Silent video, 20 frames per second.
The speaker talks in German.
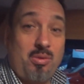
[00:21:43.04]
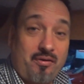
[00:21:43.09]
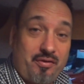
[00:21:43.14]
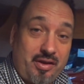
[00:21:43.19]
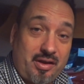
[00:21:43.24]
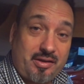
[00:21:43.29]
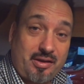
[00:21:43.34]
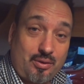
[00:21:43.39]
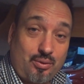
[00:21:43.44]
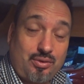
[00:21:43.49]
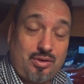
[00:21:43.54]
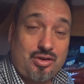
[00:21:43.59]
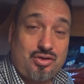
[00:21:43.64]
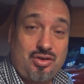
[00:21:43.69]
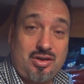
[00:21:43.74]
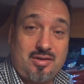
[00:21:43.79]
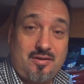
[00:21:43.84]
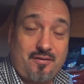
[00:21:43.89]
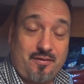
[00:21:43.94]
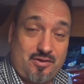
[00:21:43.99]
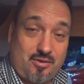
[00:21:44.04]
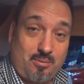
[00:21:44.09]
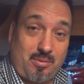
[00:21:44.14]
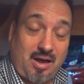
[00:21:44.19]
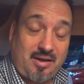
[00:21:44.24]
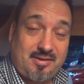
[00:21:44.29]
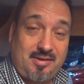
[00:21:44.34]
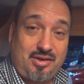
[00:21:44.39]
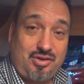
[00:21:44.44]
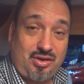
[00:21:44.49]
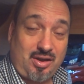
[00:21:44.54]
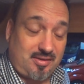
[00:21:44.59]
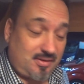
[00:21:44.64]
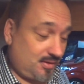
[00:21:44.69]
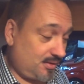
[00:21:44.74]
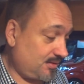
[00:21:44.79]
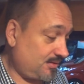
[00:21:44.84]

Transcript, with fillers: mal wieder den Unterschied zum Maxi-Chassis.